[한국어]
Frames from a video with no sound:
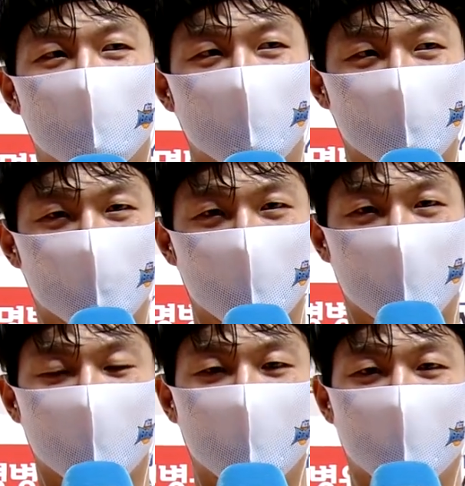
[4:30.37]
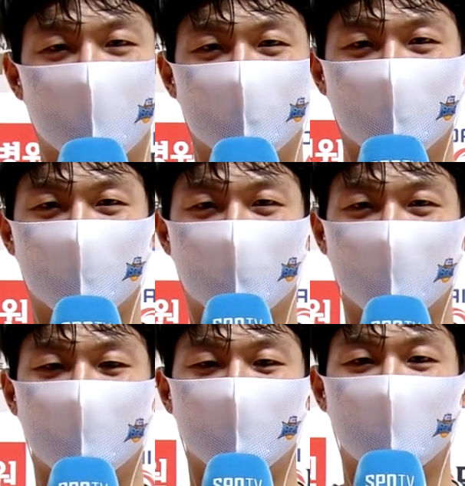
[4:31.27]
어, 좀더 격려해 주셨으면
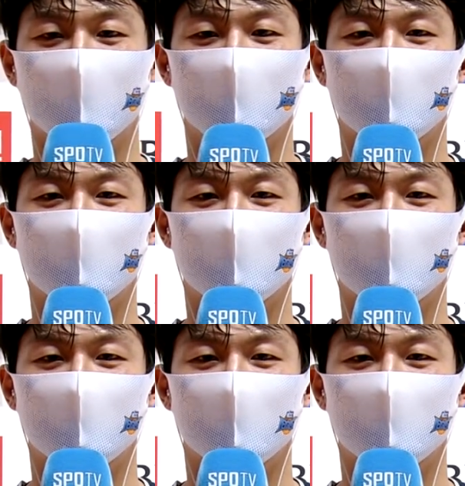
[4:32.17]
좋겠습니다.